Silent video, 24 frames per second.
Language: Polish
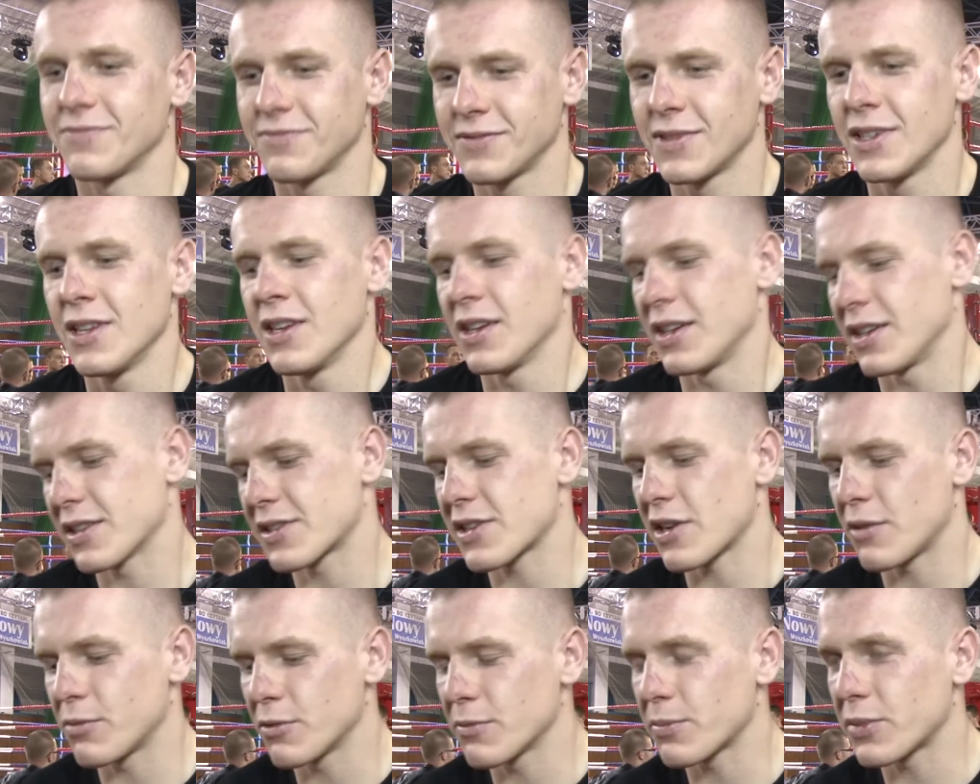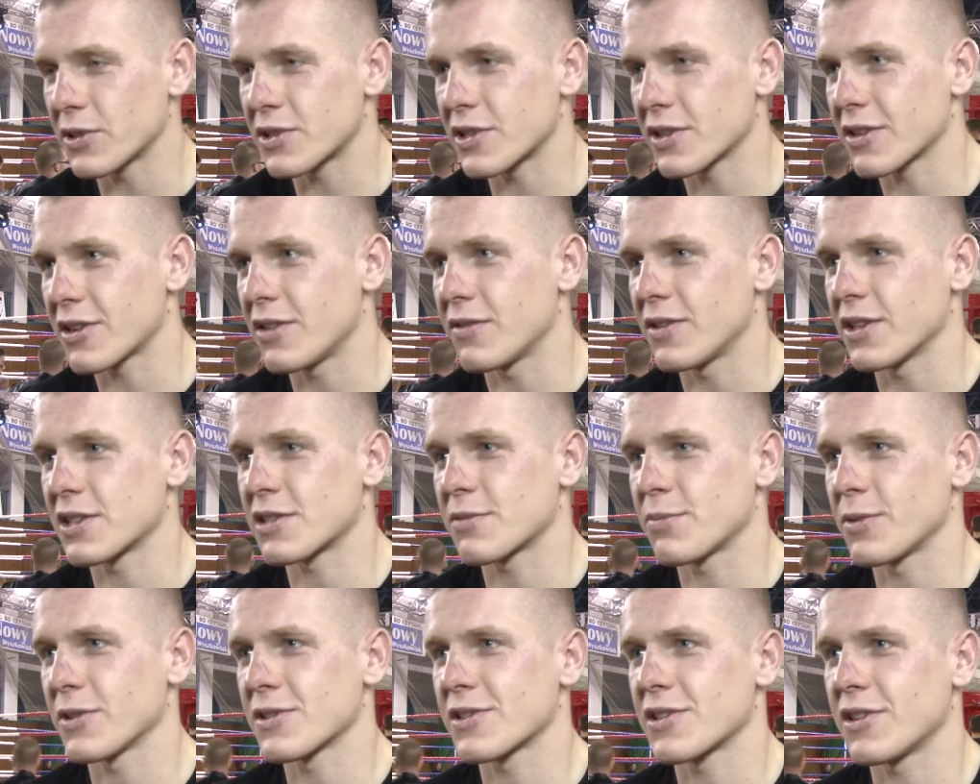Dziękuję za I chciałbym podziękować
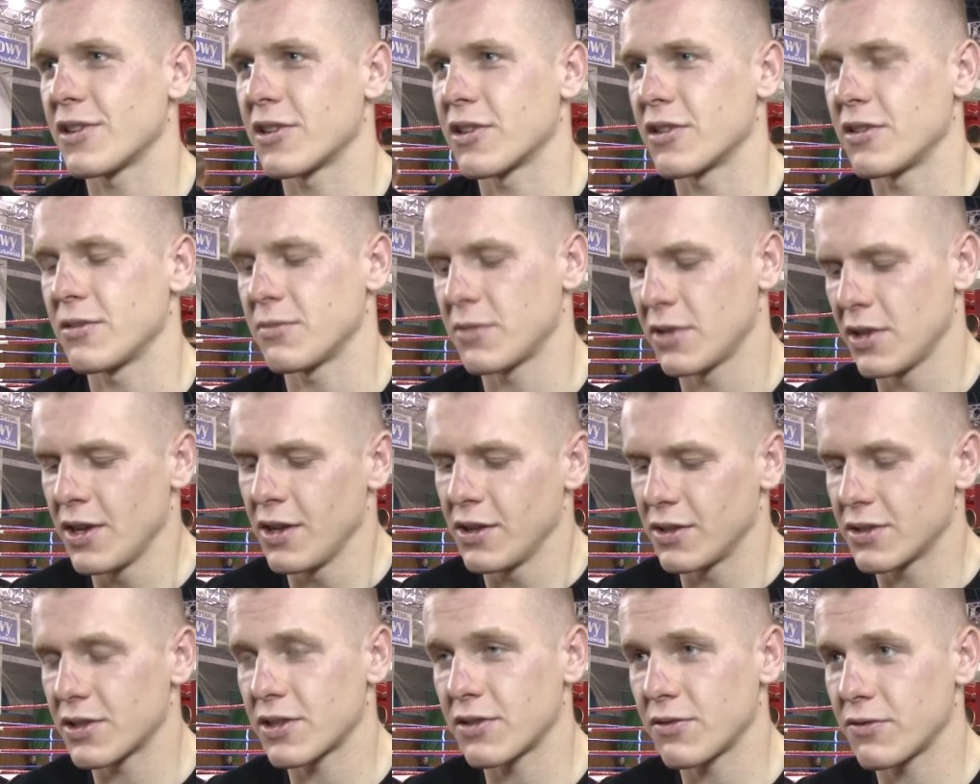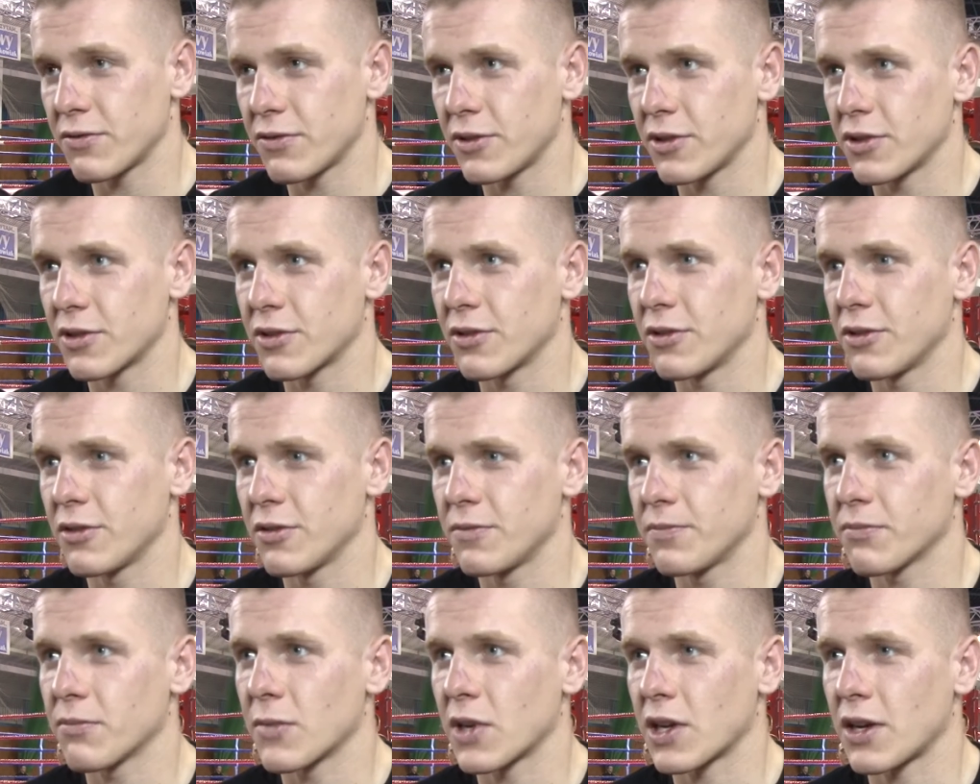sponsorom Gym For You,
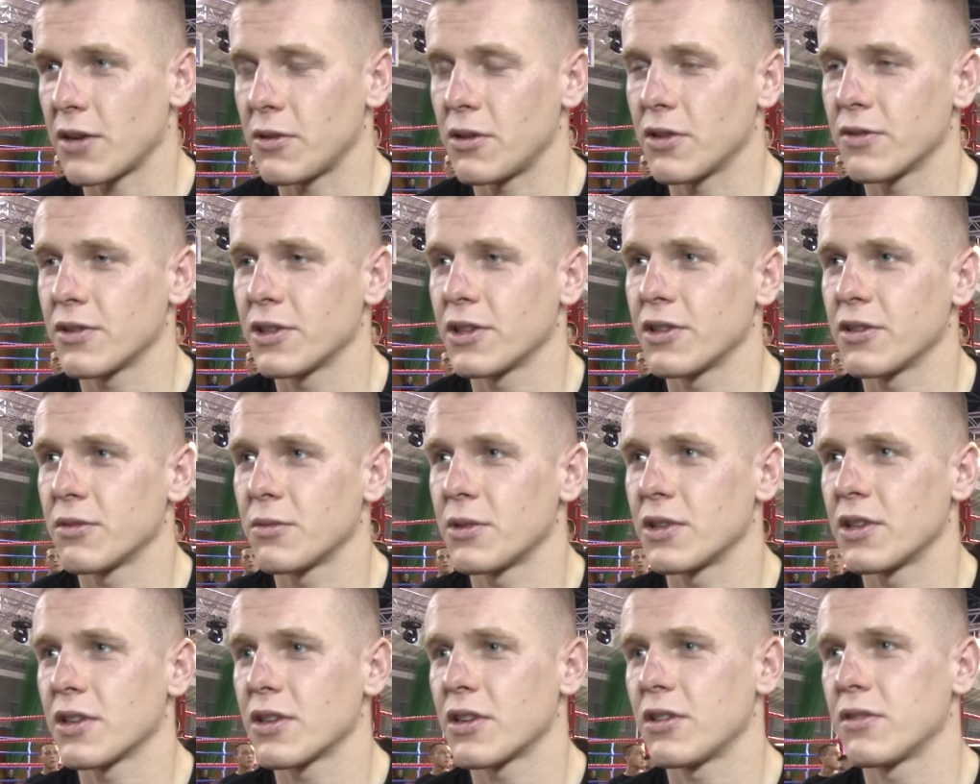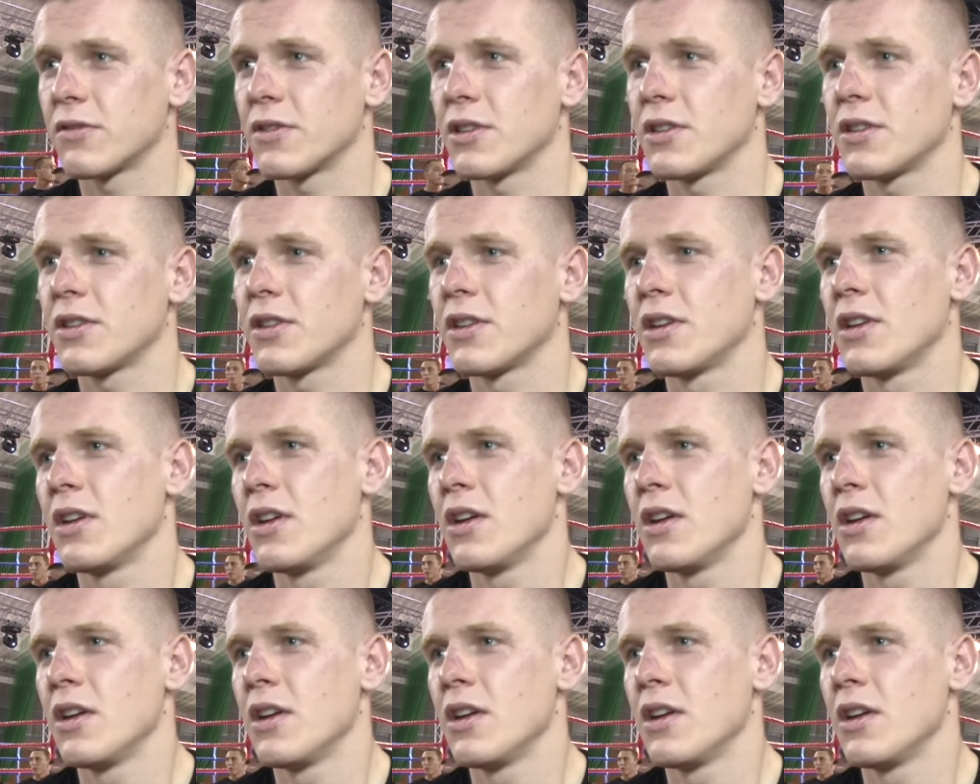Michałowi Dominikowi,